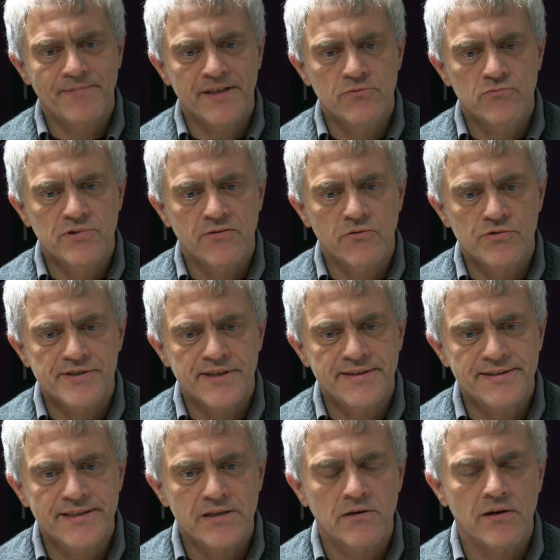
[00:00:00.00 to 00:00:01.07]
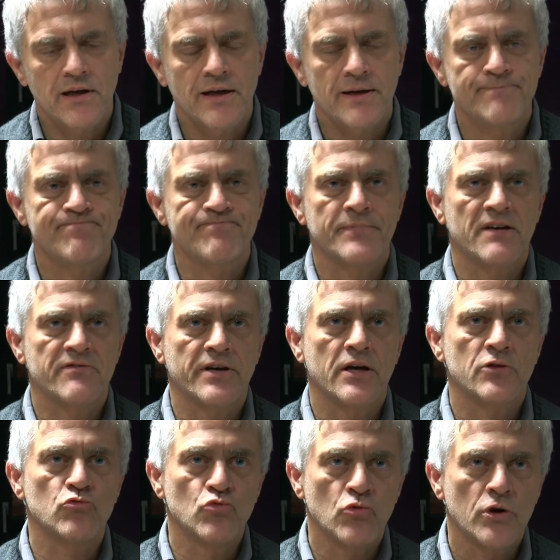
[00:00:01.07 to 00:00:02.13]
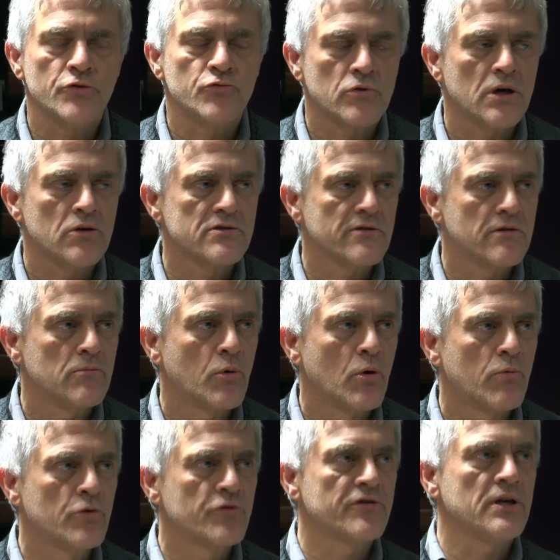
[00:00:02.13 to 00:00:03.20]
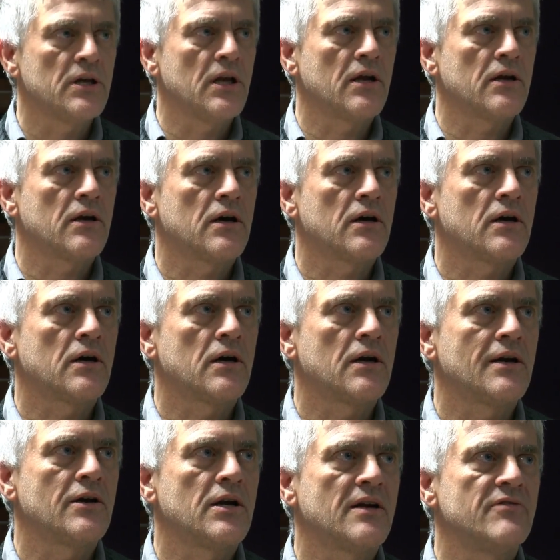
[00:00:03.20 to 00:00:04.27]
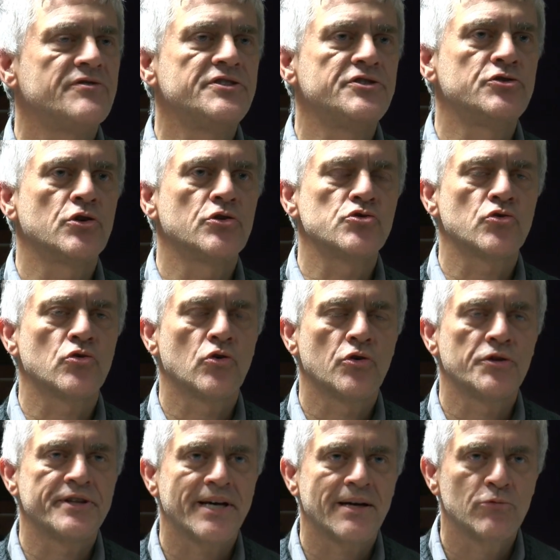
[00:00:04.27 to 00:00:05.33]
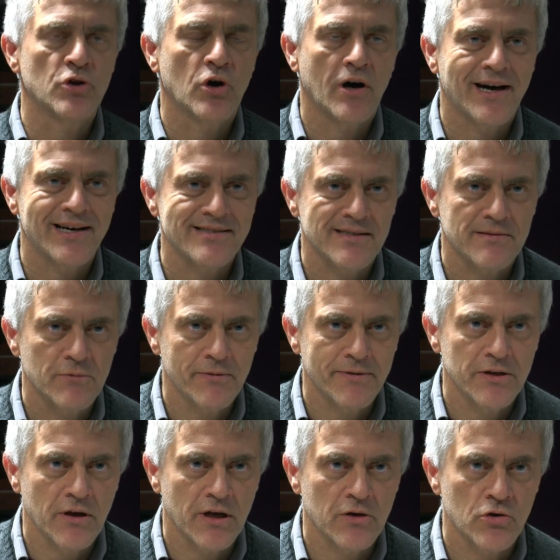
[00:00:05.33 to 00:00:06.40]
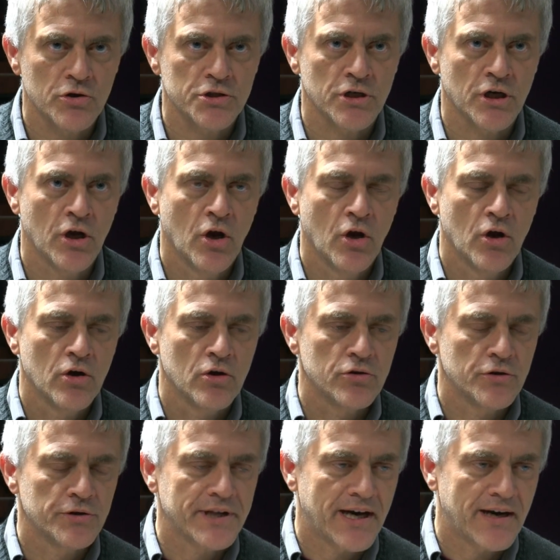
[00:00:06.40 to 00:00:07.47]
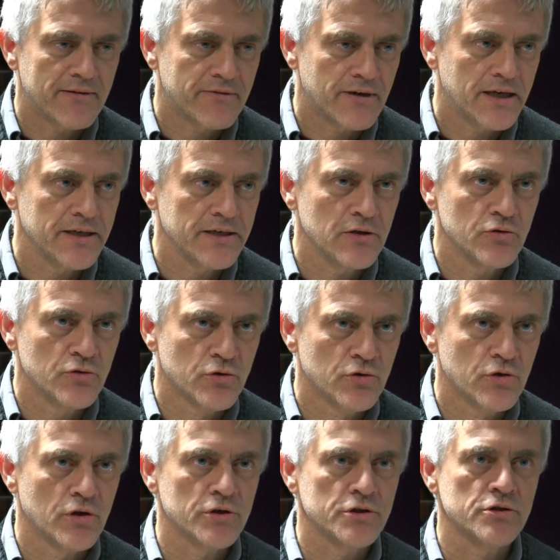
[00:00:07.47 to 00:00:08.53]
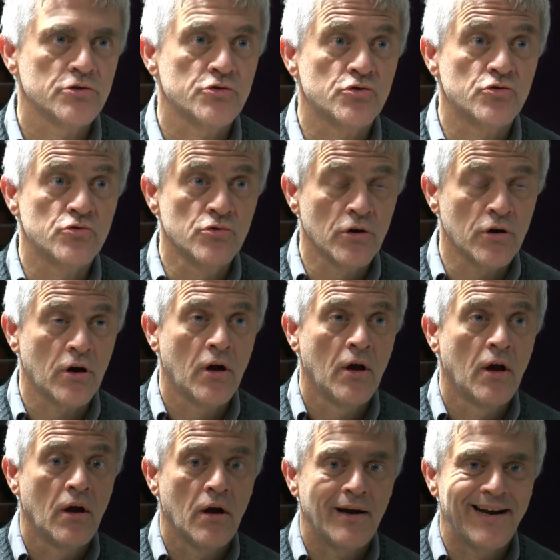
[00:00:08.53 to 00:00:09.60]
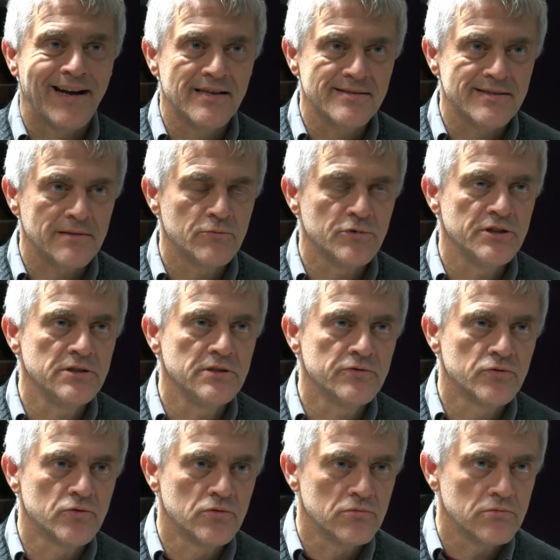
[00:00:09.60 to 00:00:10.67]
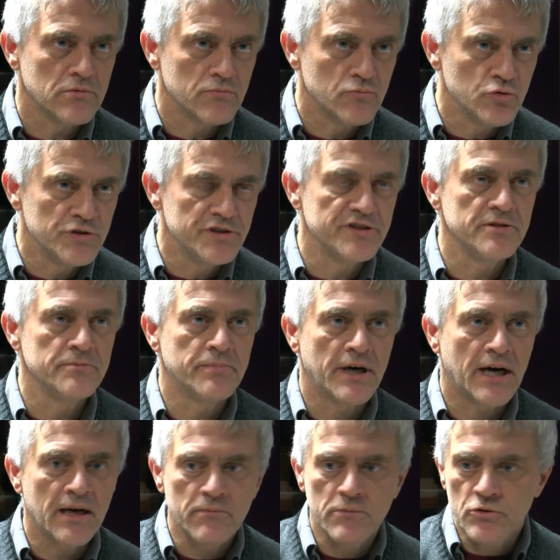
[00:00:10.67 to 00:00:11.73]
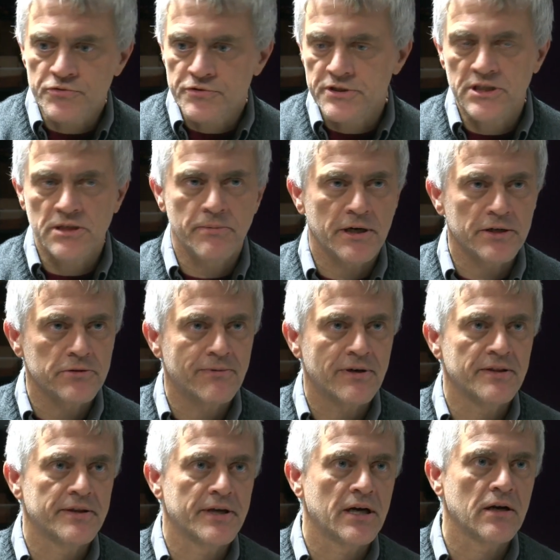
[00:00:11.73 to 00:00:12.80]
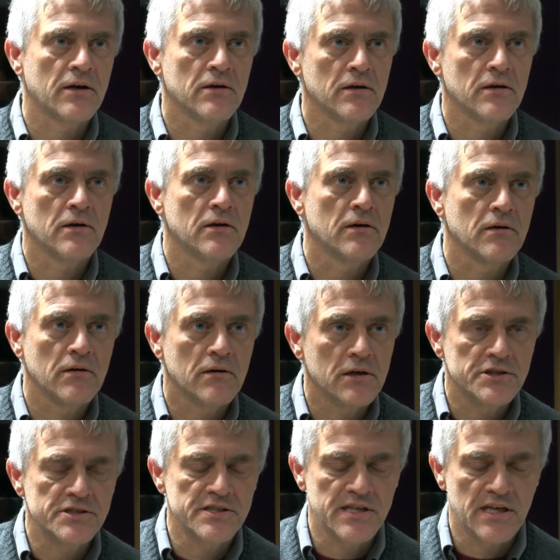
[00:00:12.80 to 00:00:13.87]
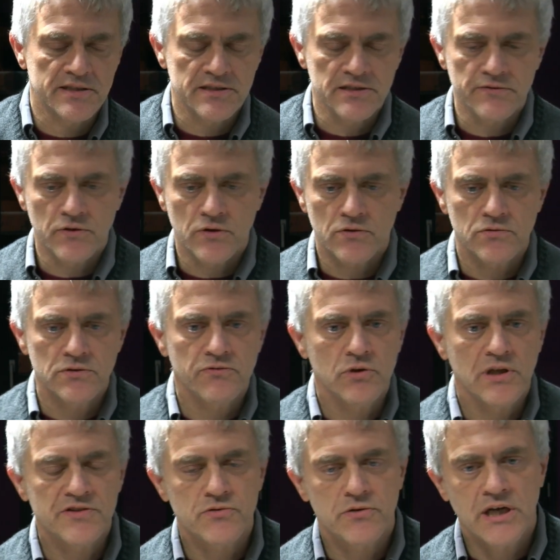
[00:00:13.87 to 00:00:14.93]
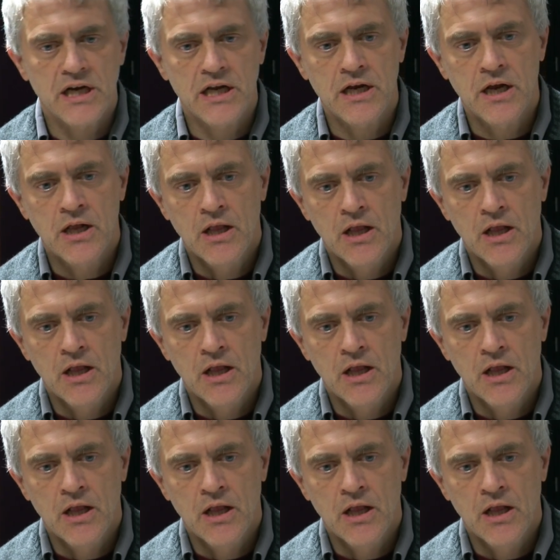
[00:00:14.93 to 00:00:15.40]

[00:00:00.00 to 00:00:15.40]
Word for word: et nous avons senti que la, enfin nous en tout cas nous avons proposé la, la vision sur le long terme d'un rassemblement de la gauche, d'un travail de gauche sur l'ensemble des niveaux, municipal, mais aussi départemental, euh, législatif, donc au niveau national.